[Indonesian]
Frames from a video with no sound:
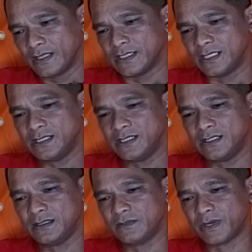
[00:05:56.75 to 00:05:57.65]

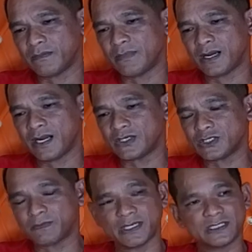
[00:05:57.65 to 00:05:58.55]
jadi memang
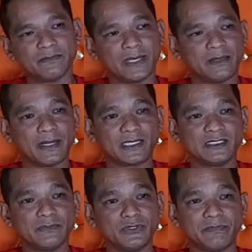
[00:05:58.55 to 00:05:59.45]
harus manajemen
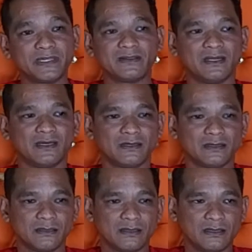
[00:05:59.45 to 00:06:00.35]
manajemen itu penting
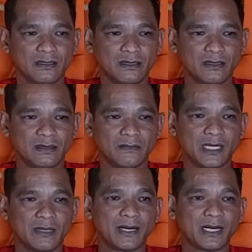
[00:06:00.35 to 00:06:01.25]
ya.
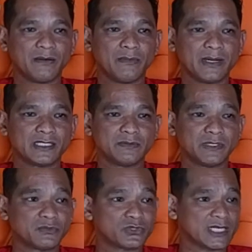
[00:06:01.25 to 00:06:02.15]
bagaimana
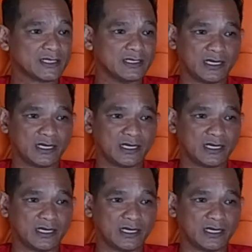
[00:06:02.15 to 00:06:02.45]
memanajemen perusahaan ini